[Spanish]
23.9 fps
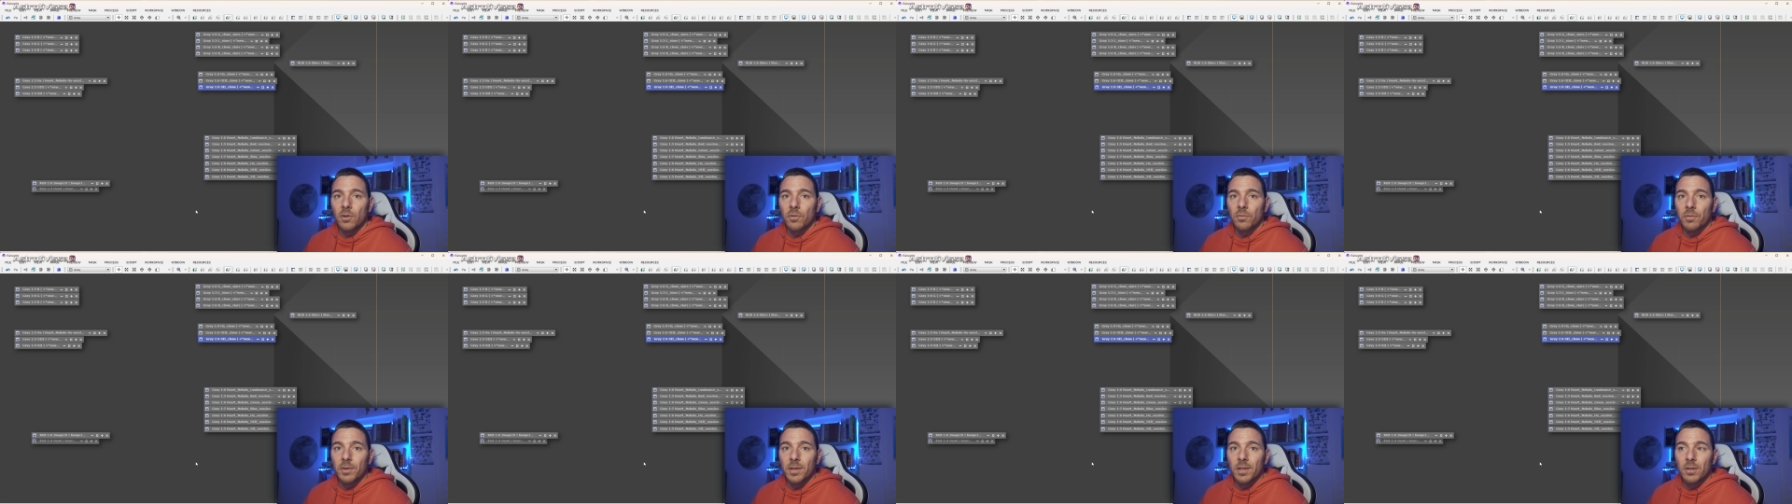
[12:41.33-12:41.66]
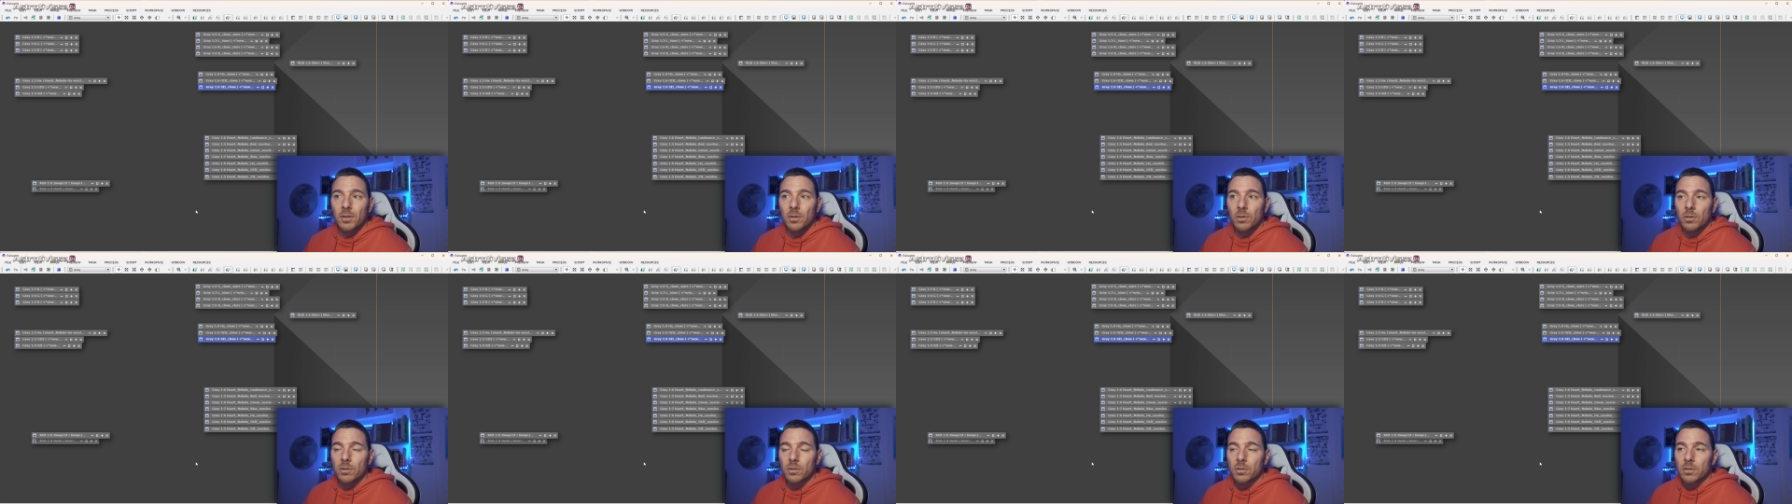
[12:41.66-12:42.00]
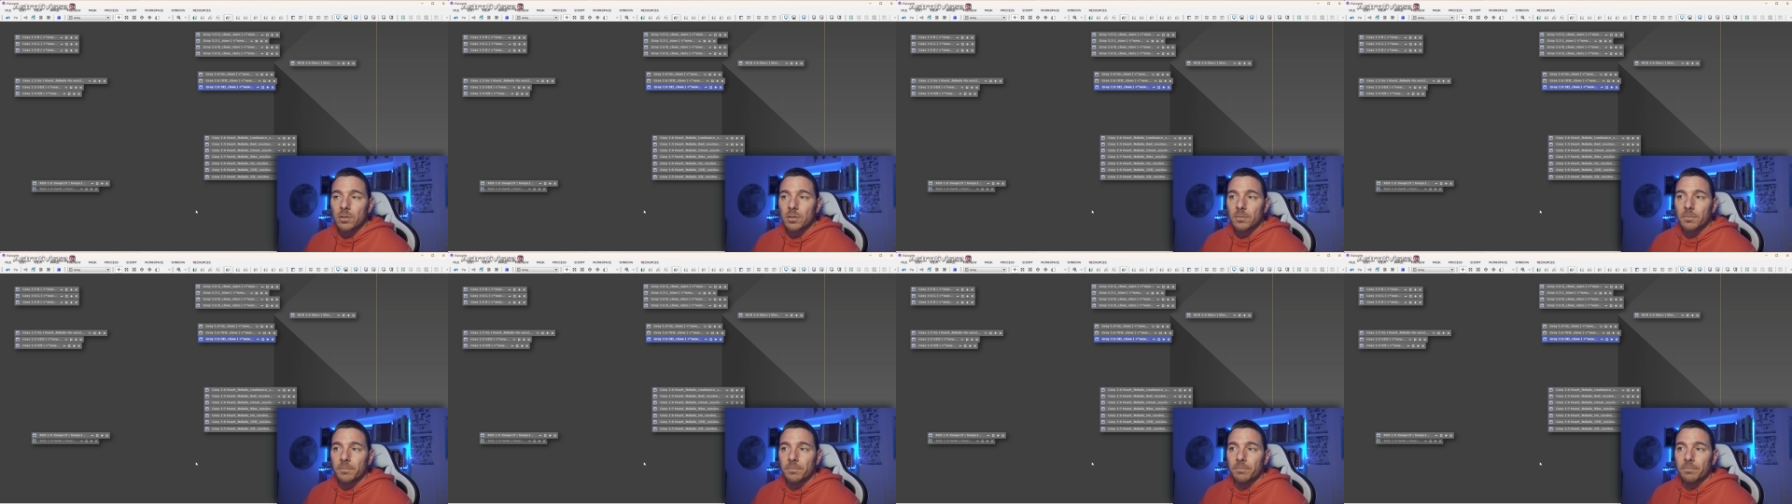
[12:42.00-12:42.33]

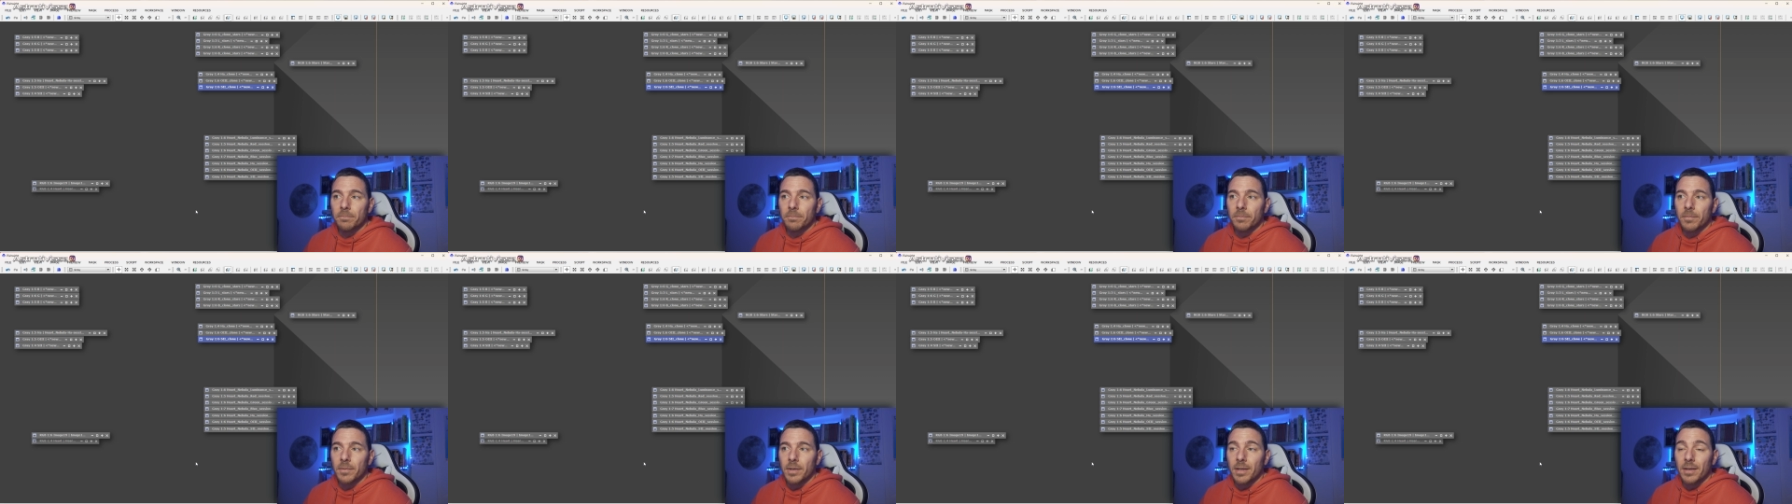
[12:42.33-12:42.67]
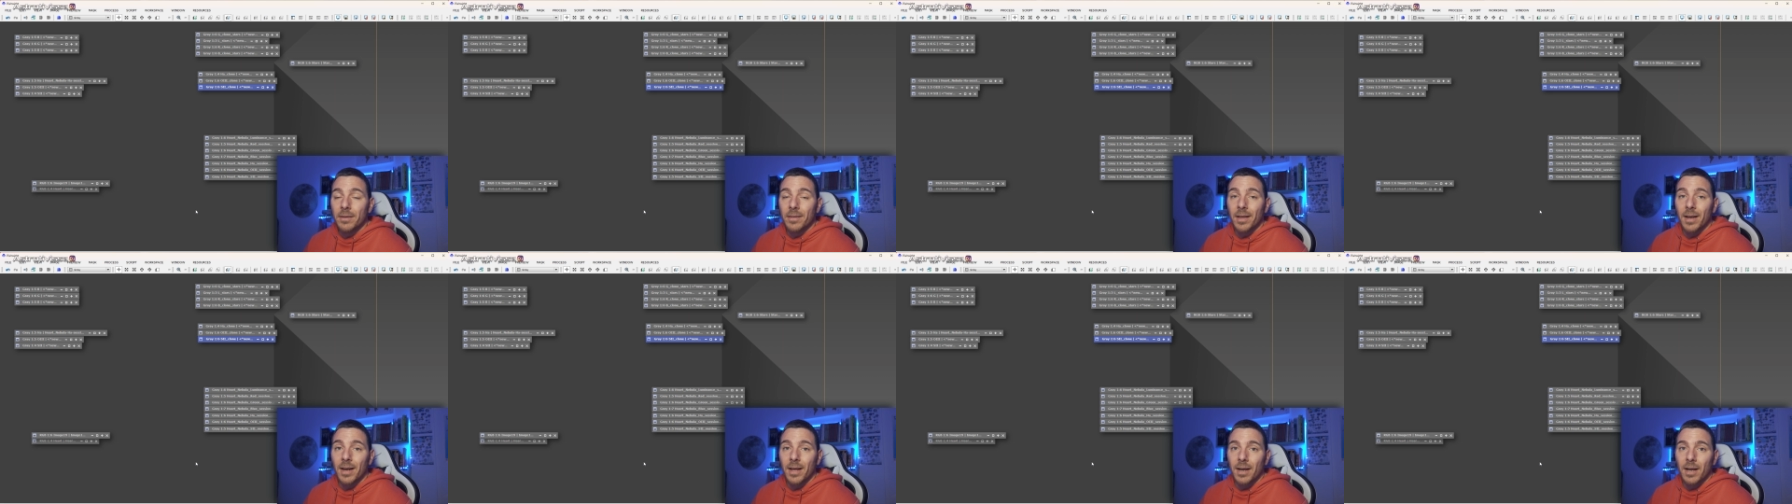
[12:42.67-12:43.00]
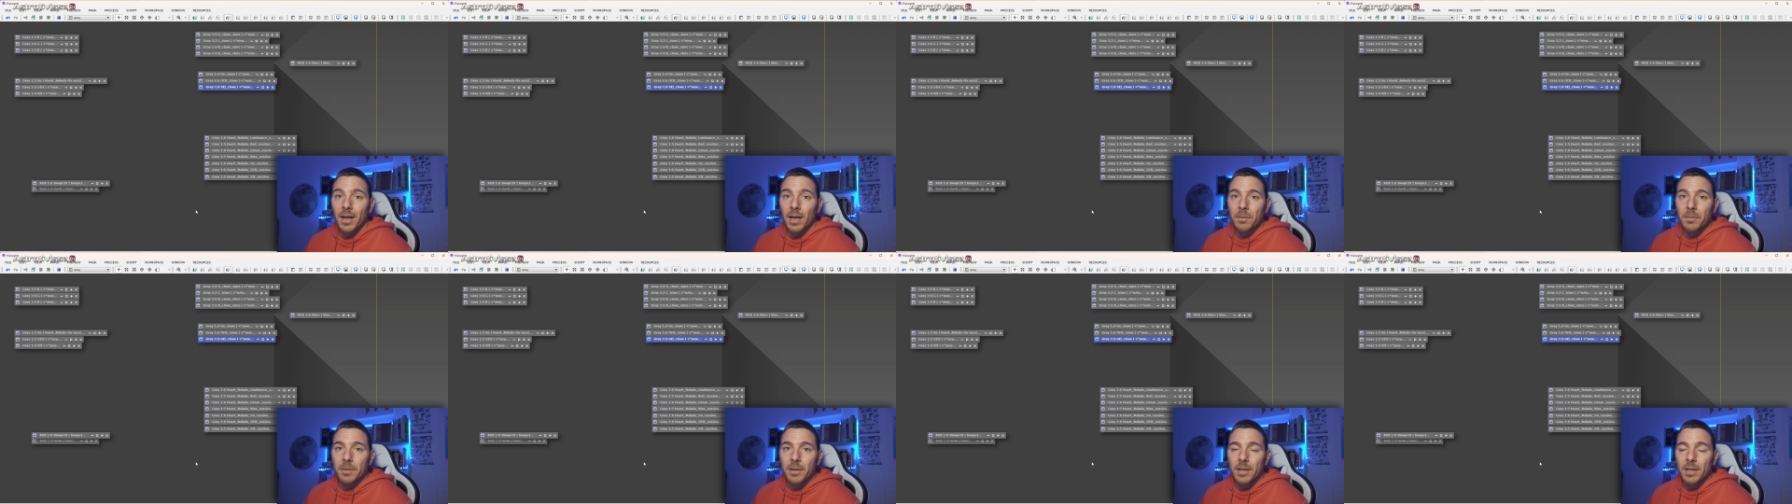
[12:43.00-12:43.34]
filtros mm, y de la
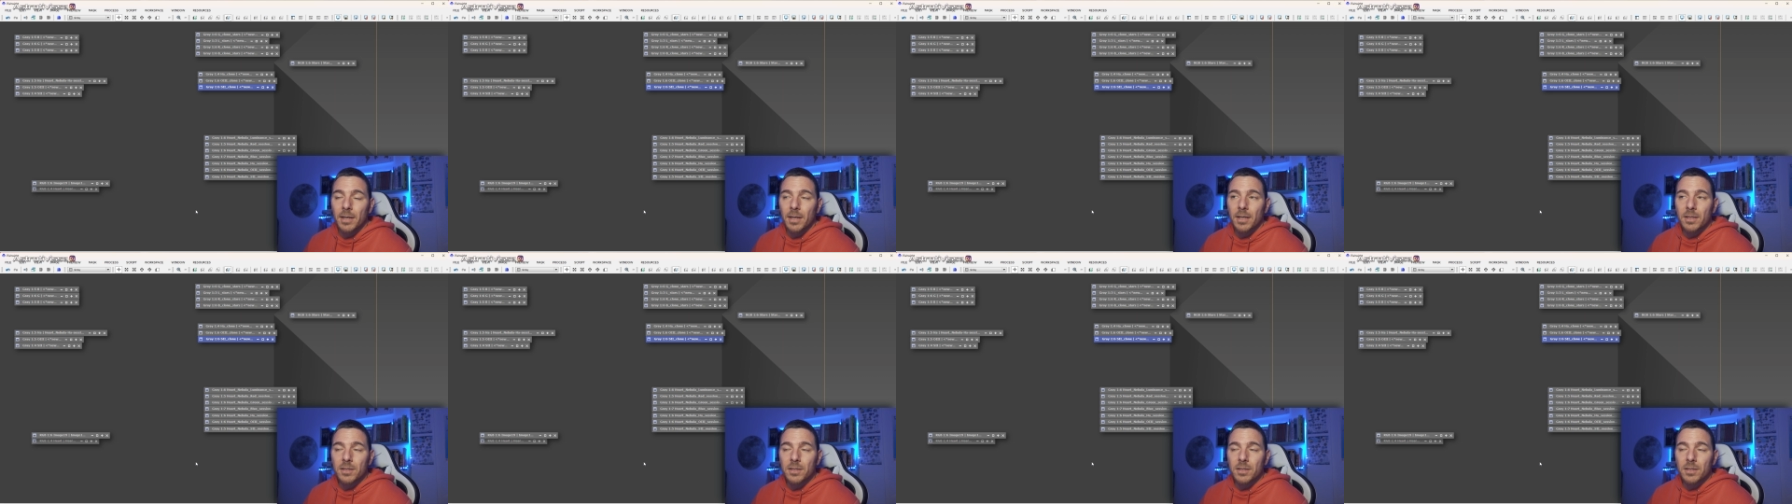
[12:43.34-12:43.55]
cámara.